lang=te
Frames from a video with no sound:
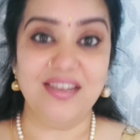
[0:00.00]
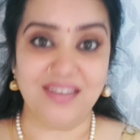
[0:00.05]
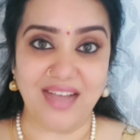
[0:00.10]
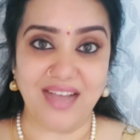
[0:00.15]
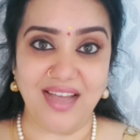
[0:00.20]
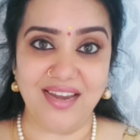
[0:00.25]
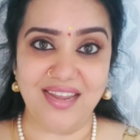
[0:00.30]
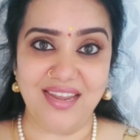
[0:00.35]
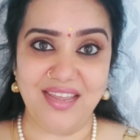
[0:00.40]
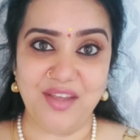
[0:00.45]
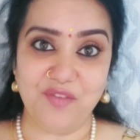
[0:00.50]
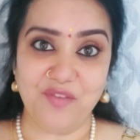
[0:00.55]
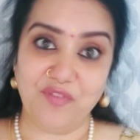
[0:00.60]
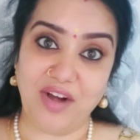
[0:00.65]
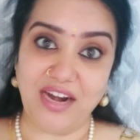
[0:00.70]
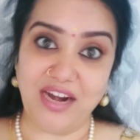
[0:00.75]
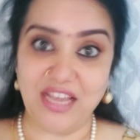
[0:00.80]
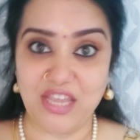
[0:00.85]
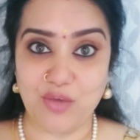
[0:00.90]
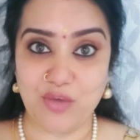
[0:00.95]
కానీ
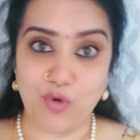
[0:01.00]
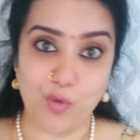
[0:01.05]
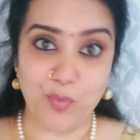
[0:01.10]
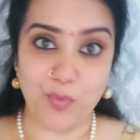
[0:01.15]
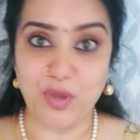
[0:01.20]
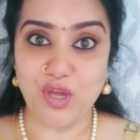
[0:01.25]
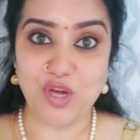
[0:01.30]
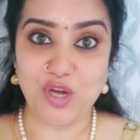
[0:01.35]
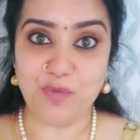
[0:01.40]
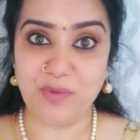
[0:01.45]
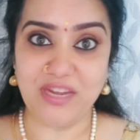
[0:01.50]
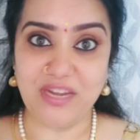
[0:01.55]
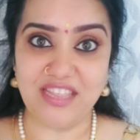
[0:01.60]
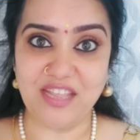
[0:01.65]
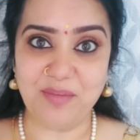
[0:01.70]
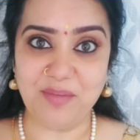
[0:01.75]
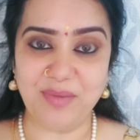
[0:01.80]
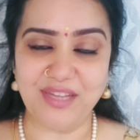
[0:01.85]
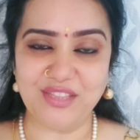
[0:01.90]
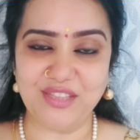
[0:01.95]
వాళ్ళకి
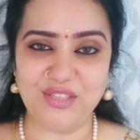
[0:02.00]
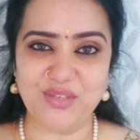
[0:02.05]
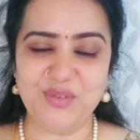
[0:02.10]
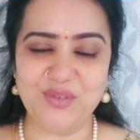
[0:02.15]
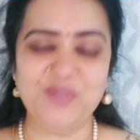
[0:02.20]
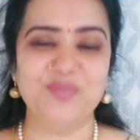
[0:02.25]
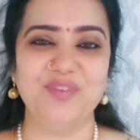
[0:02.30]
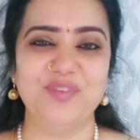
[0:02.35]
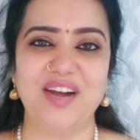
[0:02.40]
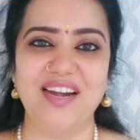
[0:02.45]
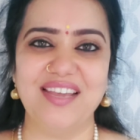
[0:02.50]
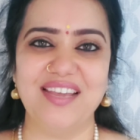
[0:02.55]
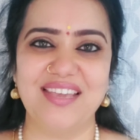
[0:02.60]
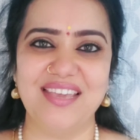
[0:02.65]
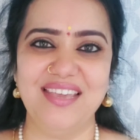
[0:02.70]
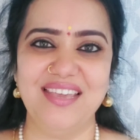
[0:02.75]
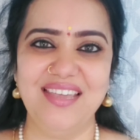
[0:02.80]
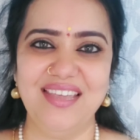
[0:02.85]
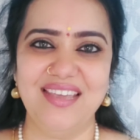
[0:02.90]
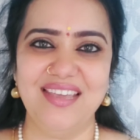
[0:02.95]
ఉపయోగపడితే మాత్రం వాళ్ళకి